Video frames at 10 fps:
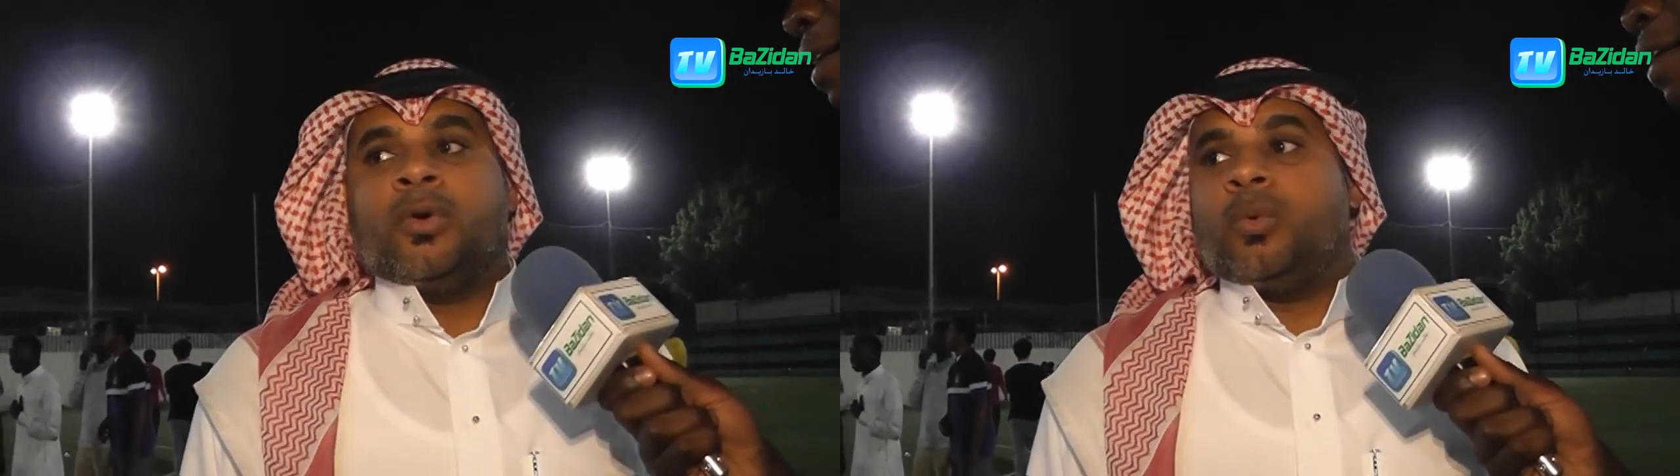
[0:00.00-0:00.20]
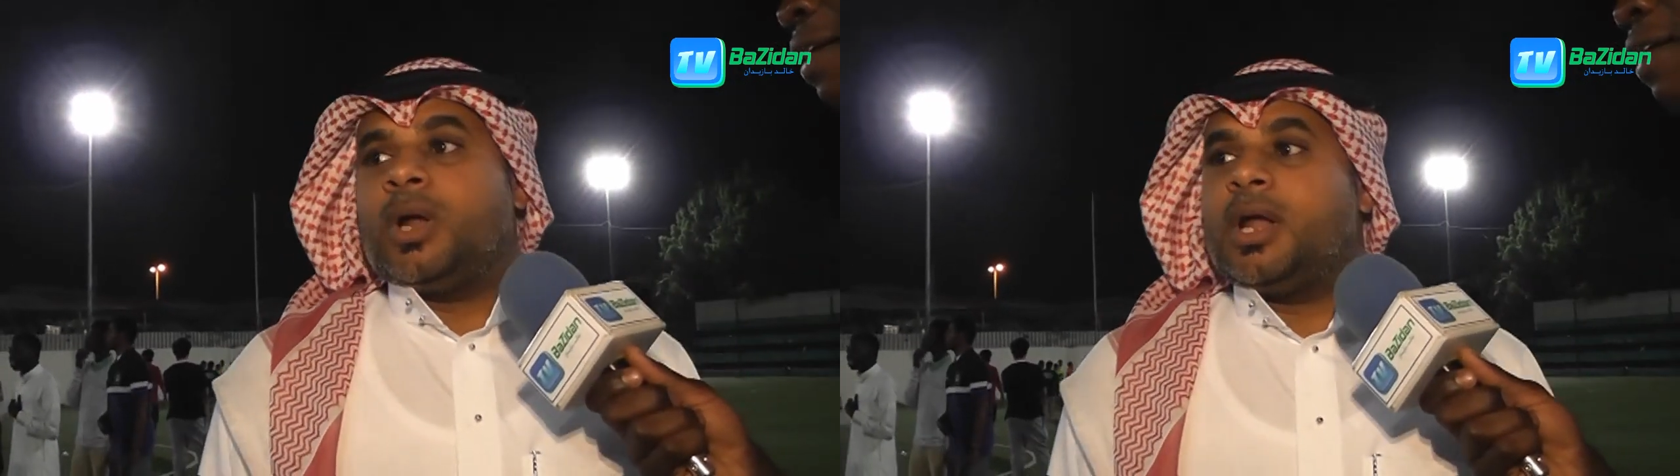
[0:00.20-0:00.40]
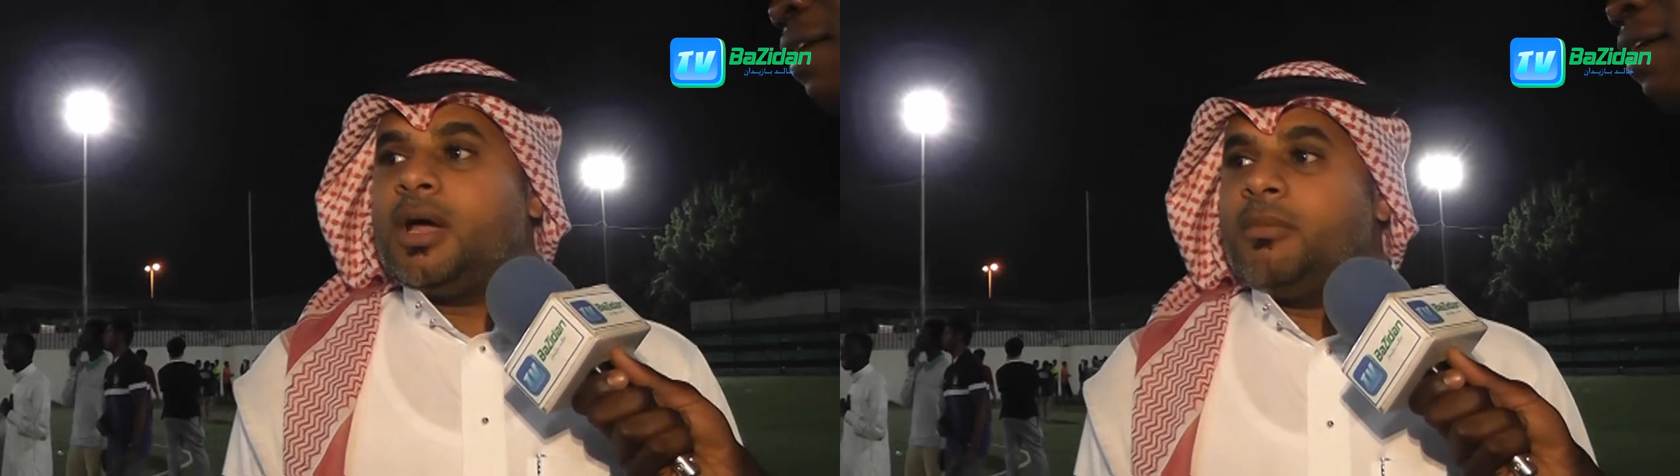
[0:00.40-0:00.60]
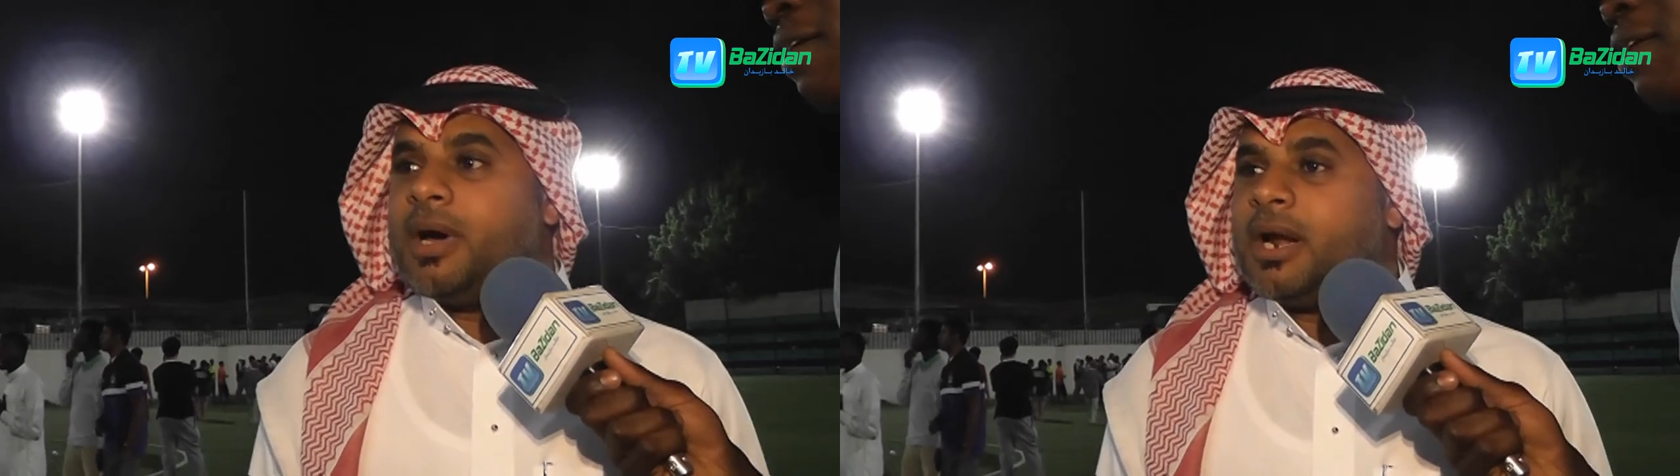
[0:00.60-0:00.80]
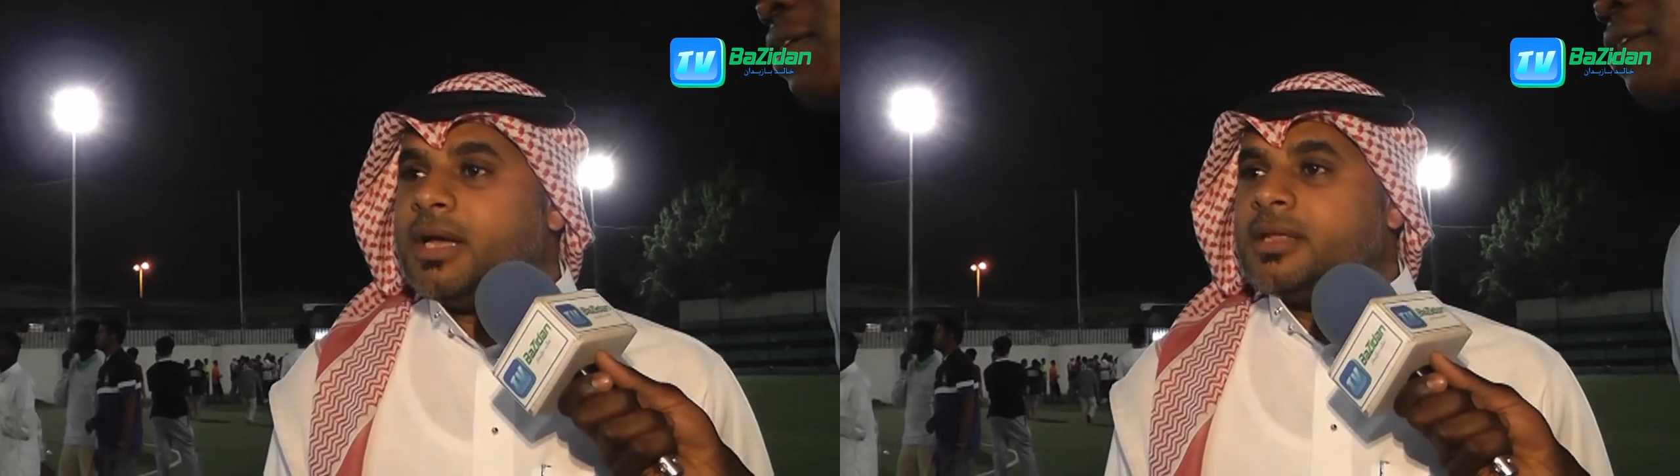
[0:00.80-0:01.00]
والله
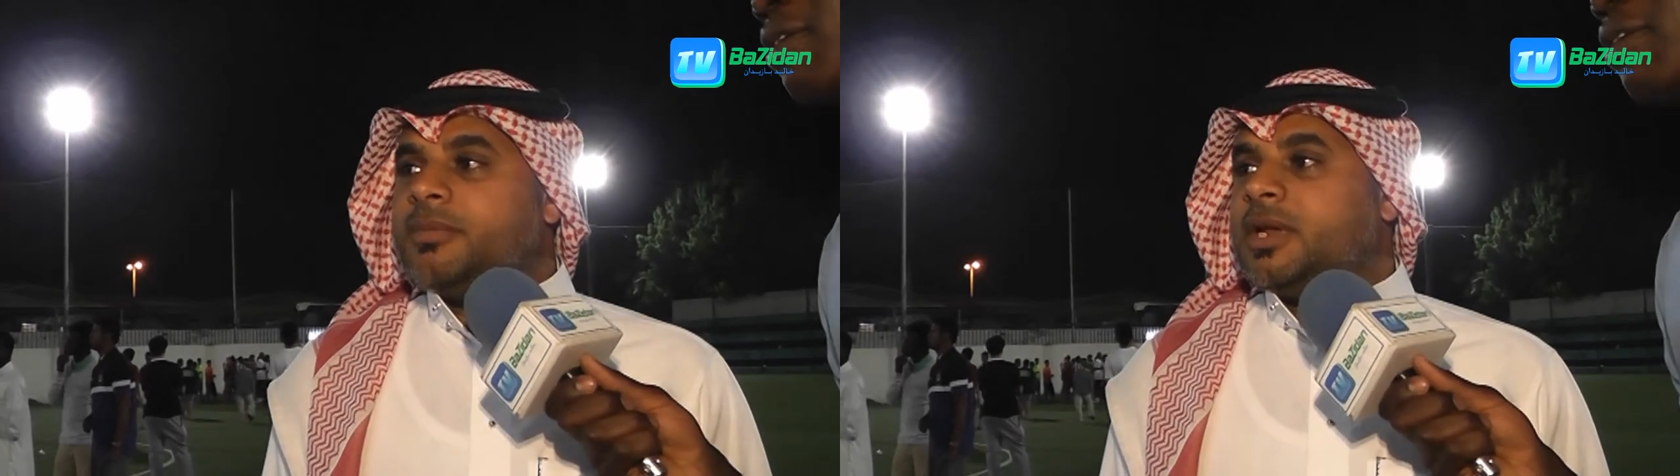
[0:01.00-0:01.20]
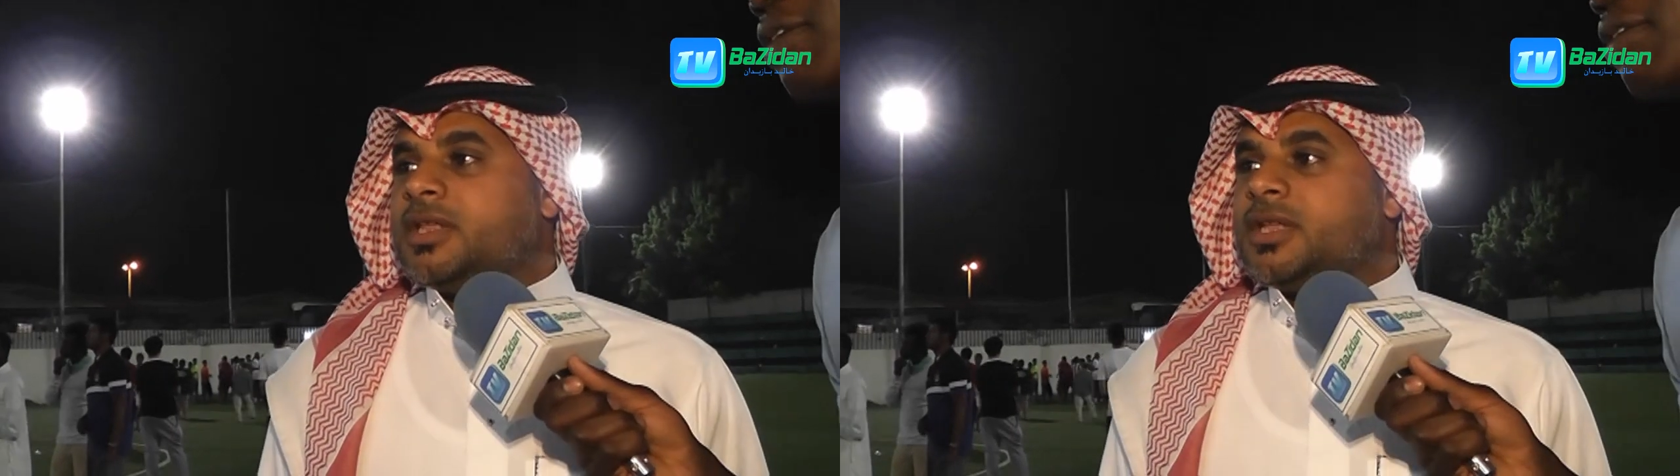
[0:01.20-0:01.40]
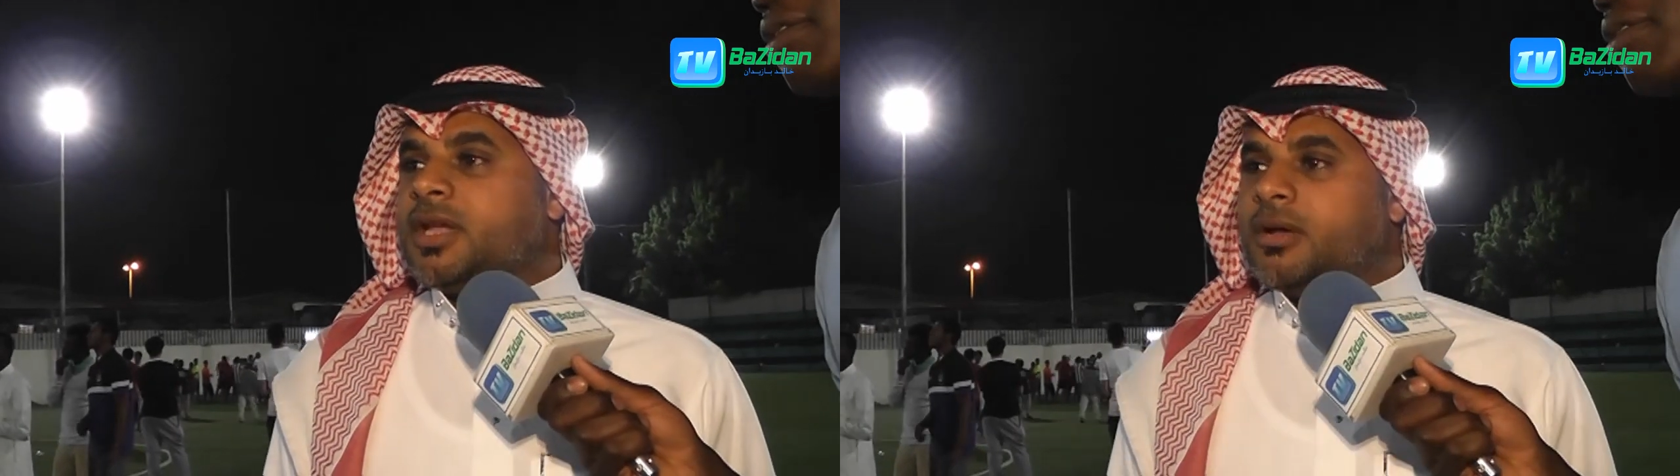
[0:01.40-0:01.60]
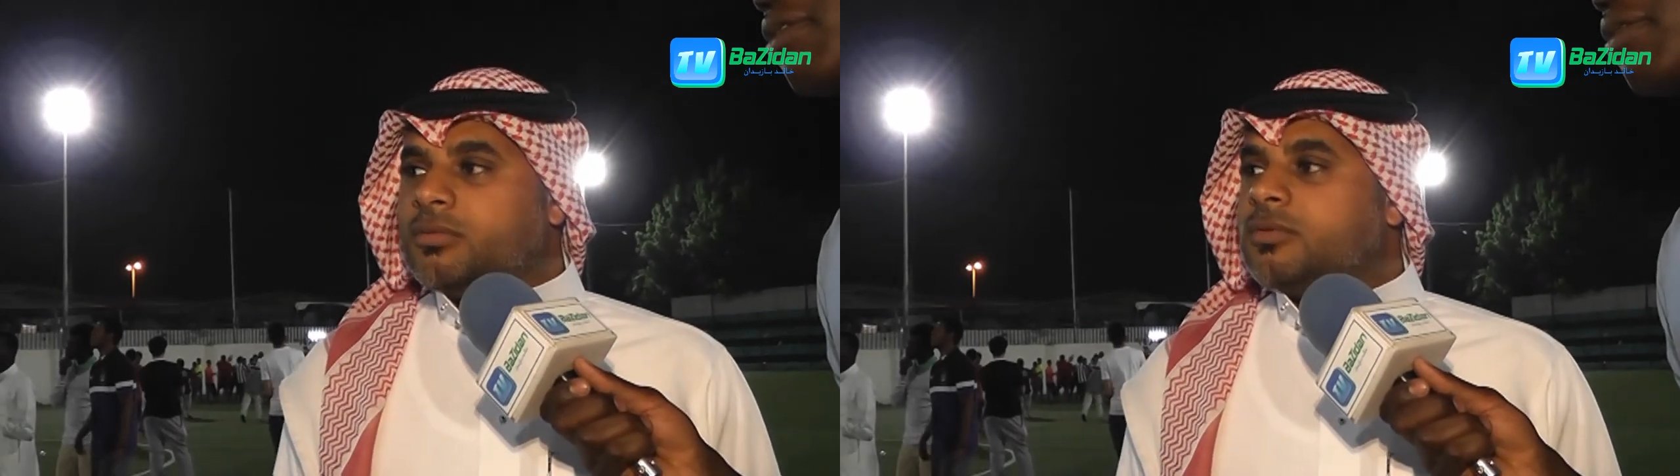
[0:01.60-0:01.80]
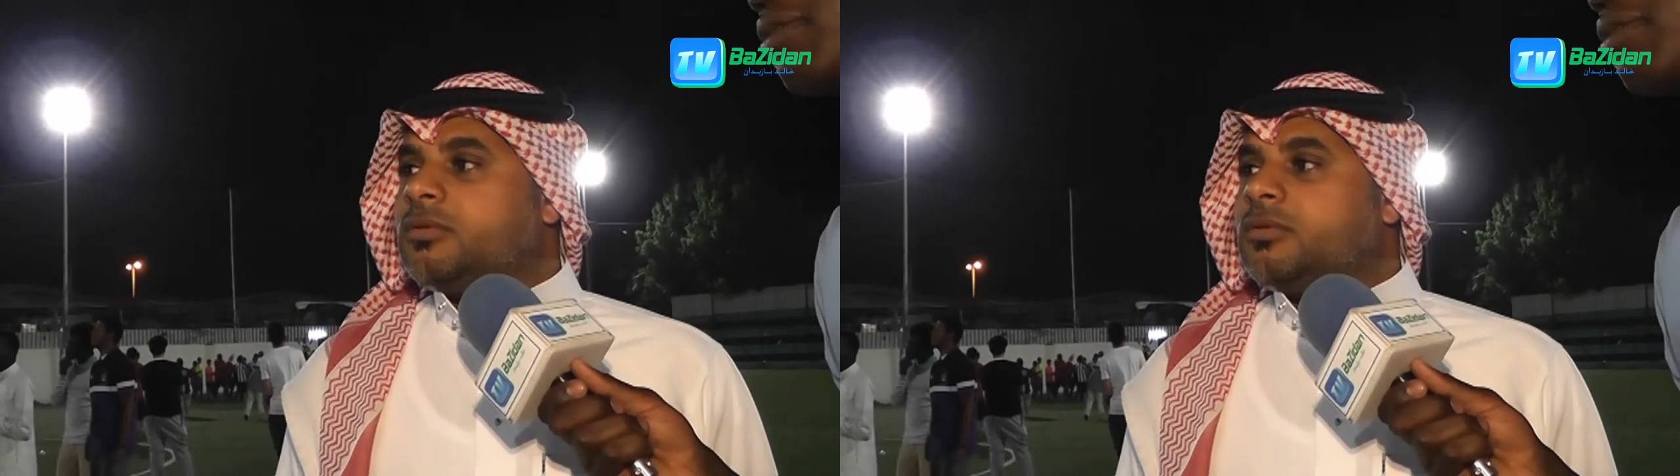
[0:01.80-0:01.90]
مباراة جميلة جدا